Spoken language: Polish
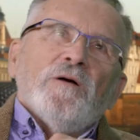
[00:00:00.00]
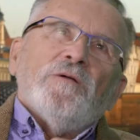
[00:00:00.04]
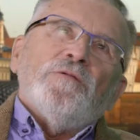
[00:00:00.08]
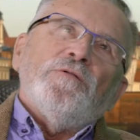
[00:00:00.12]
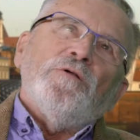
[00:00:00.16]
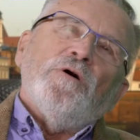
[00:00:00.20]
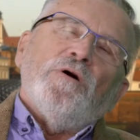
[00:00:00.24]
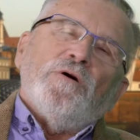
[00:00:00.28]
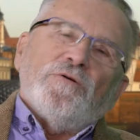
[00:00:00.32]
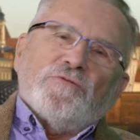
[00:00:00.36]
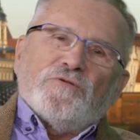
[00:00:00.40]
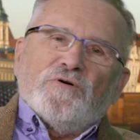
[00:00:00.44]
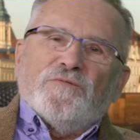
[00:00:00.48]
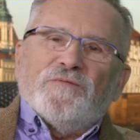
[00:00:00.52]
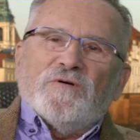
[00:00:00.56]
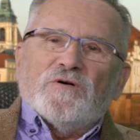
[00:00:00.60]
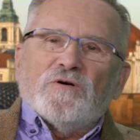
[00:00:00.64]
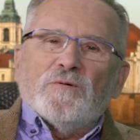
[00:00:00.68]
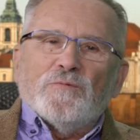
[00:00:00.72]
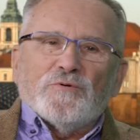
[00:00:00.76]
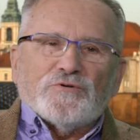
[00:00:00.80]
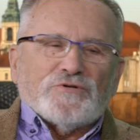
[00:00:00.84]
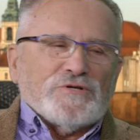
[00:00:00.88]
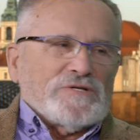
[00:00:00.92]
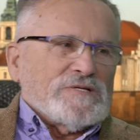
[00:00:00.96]
No, to
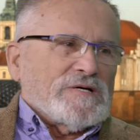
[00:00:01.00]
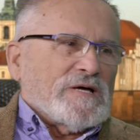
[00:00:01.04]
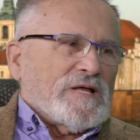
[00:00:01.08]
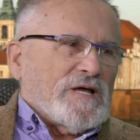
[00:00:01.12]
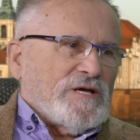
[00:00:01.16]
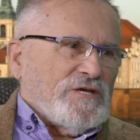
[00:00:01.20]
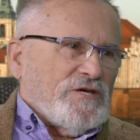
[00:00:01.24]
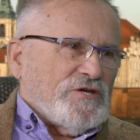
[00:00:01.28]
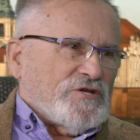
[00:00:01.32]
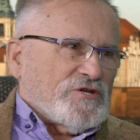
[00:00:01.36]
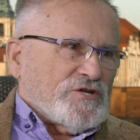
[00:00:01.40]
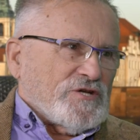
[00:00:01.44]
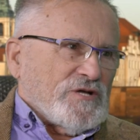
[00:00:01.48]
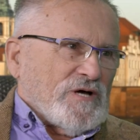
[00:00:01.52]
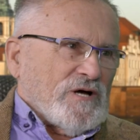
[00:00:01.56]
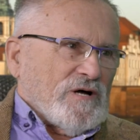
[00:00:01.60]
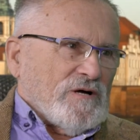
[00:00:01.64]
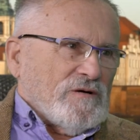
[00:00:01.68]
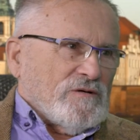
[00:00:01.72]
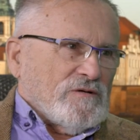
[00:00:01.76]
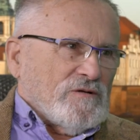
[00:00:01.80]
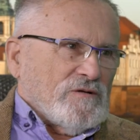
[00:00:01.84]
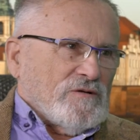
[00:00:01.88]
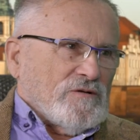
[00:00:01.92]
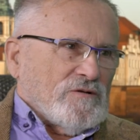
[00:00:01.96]
wiadomo, że jest graniczna.
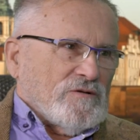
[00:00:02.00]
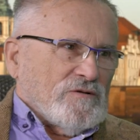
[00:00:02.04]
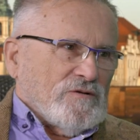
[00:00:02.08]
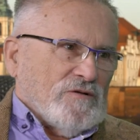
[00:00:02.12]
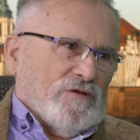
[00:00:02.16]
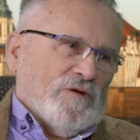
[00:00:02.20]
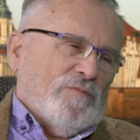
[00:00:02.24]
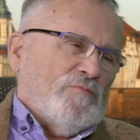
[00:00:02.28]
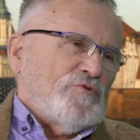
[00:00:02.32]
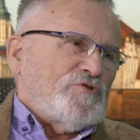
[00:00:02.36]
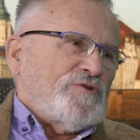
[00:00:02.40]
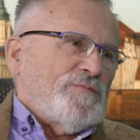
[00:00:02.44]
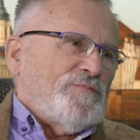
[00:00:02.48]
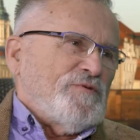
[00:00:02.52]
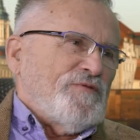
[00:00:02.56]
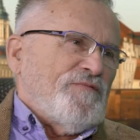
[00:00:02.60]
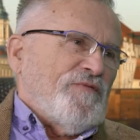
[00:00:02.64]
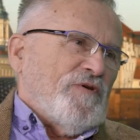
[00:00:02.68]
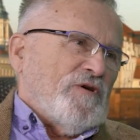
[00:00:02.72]
Nie może być